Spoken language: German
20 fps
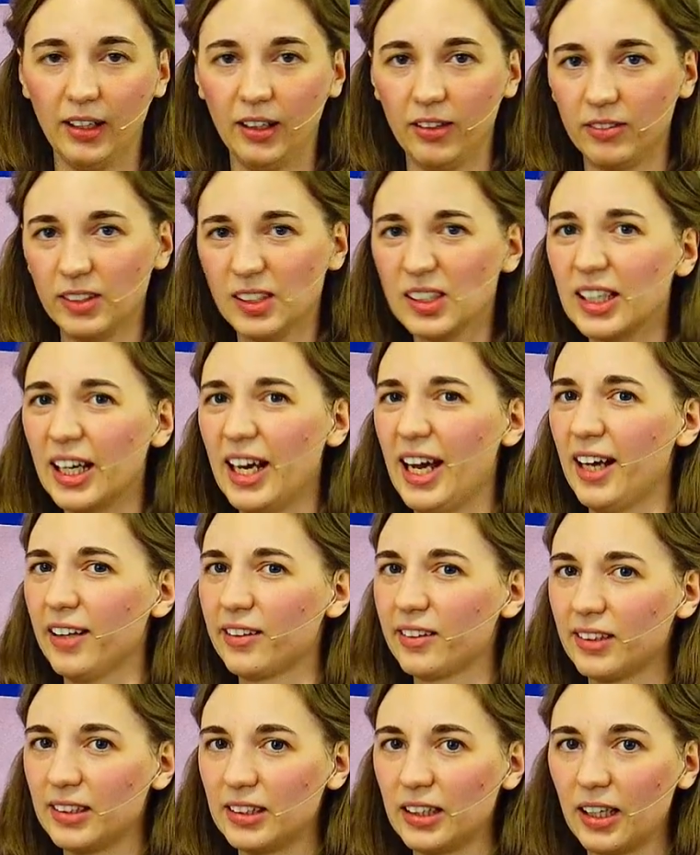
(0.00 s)
Wisst ihr, er
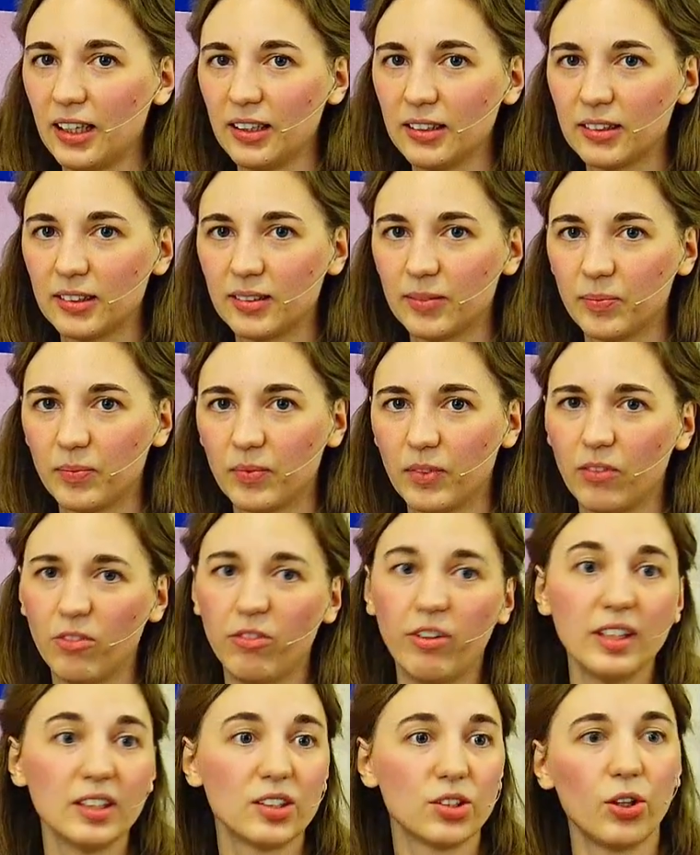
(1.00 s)
hat gedacht,
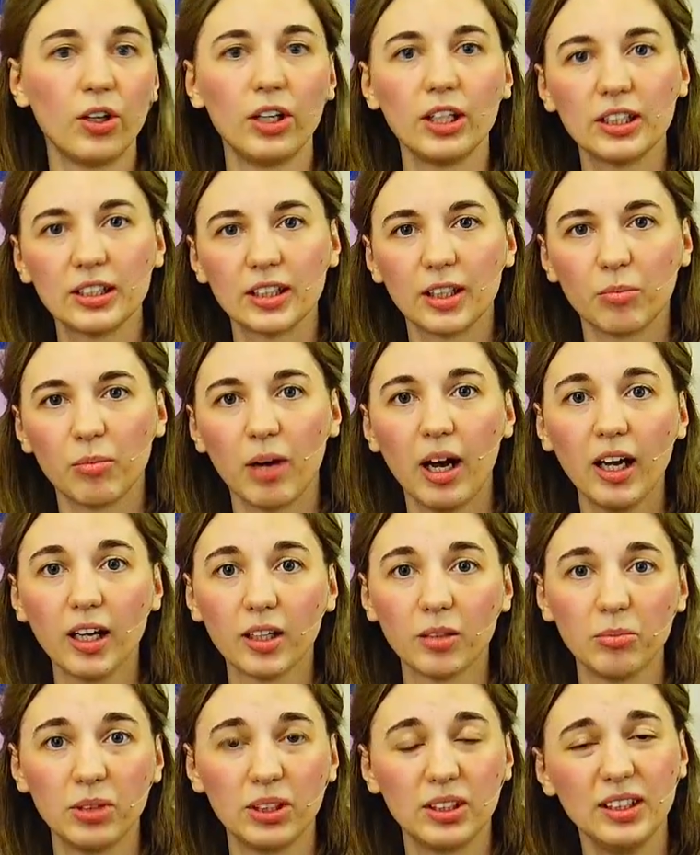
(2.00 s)
was soll ich denn
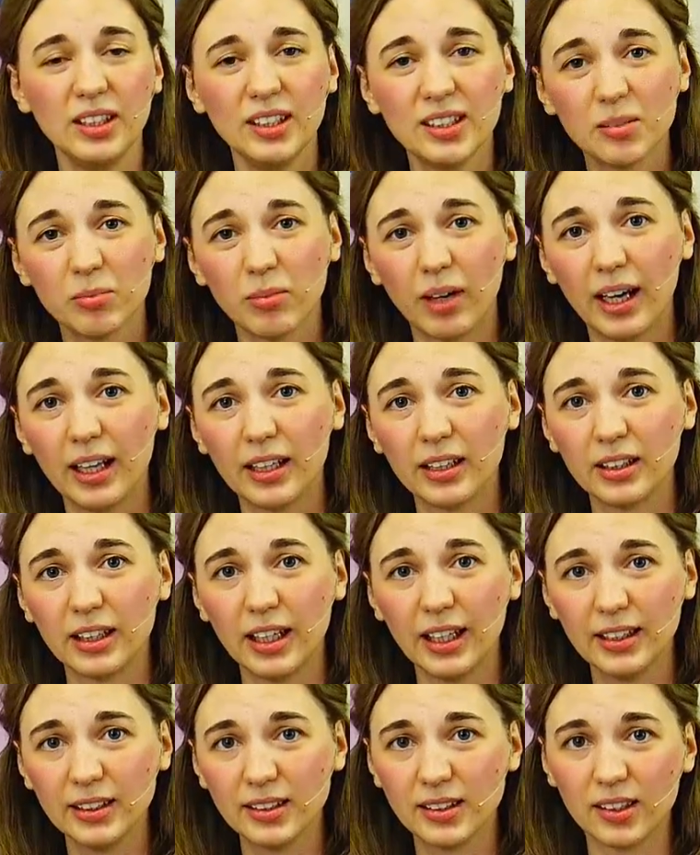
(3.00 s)
machen mit diesem einen
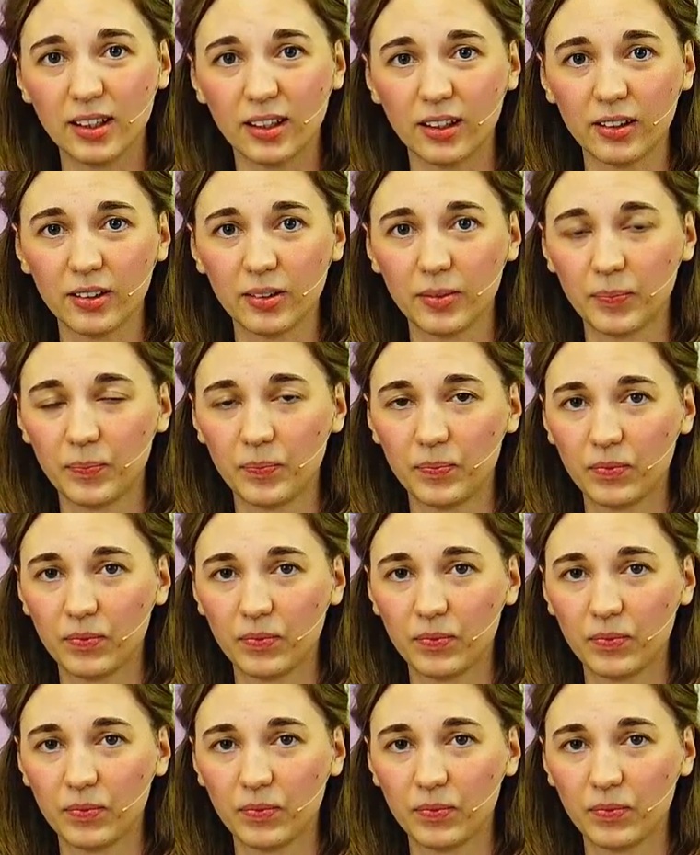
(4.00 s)
Geldsack?